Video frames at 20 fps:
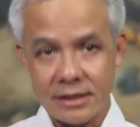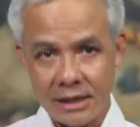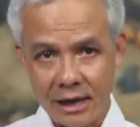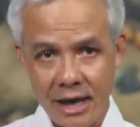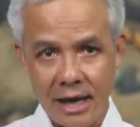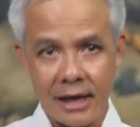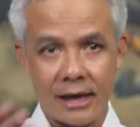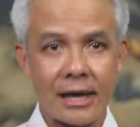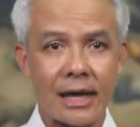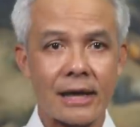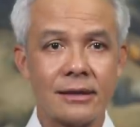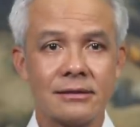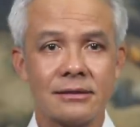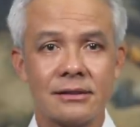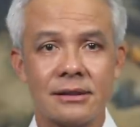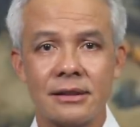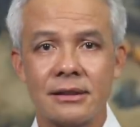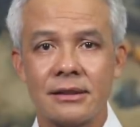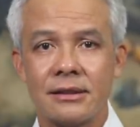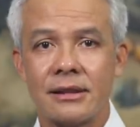
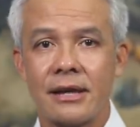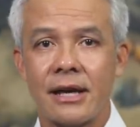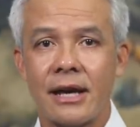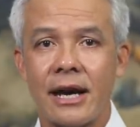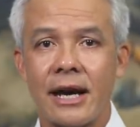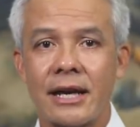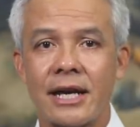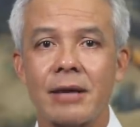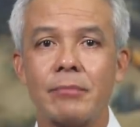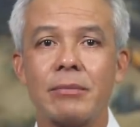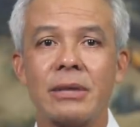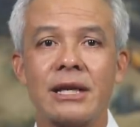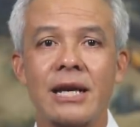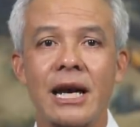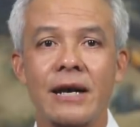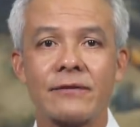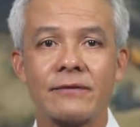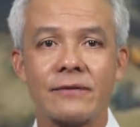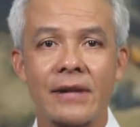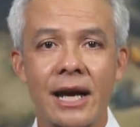silakan Anda
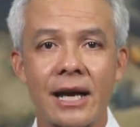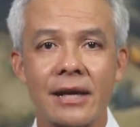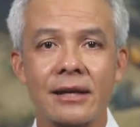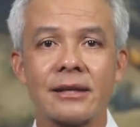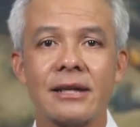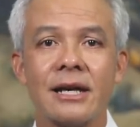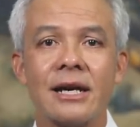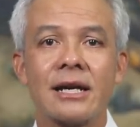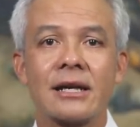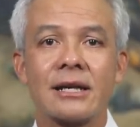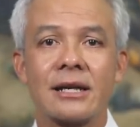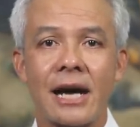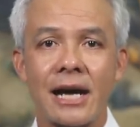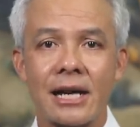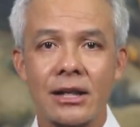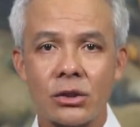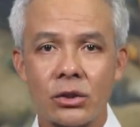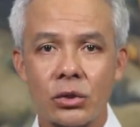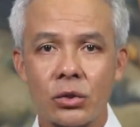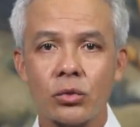mendaftar
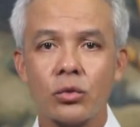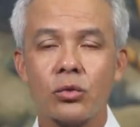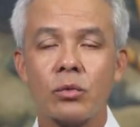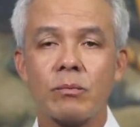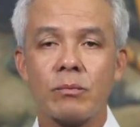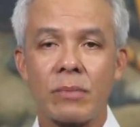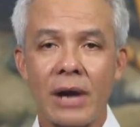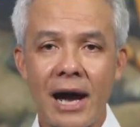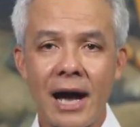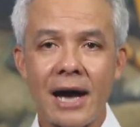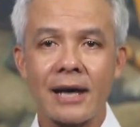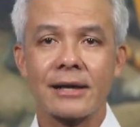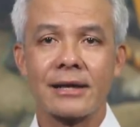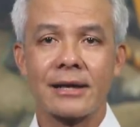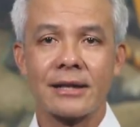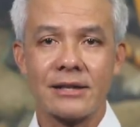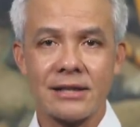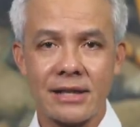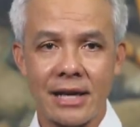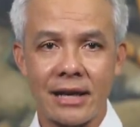kartu
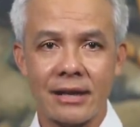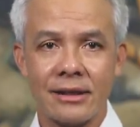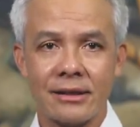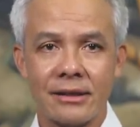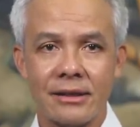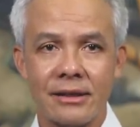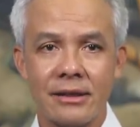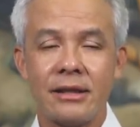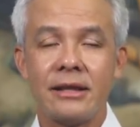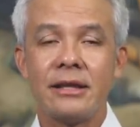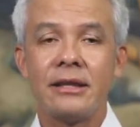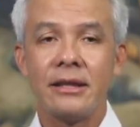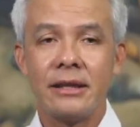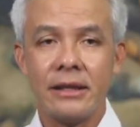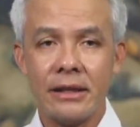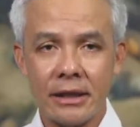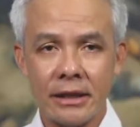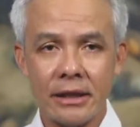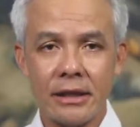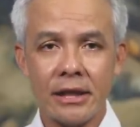prakerja.
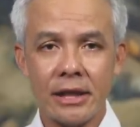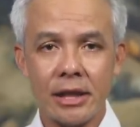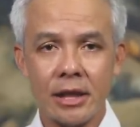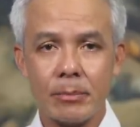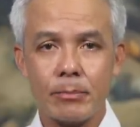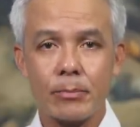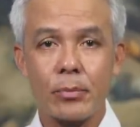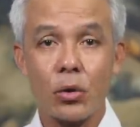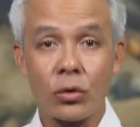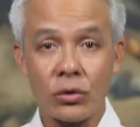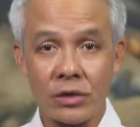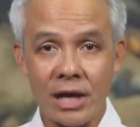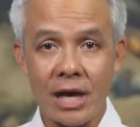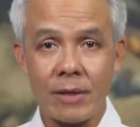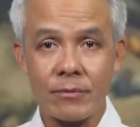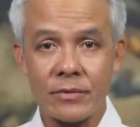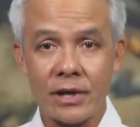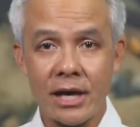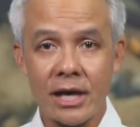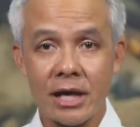Ini
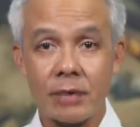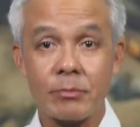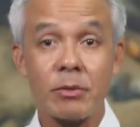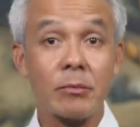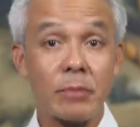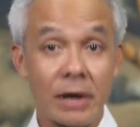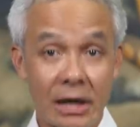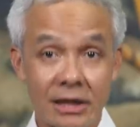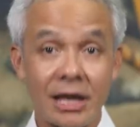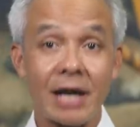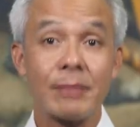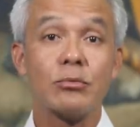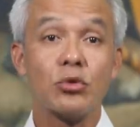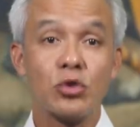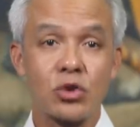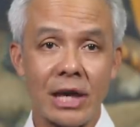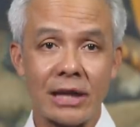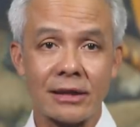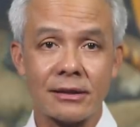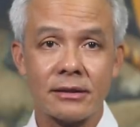program dari pemerintah
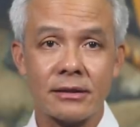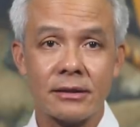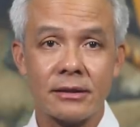pusat.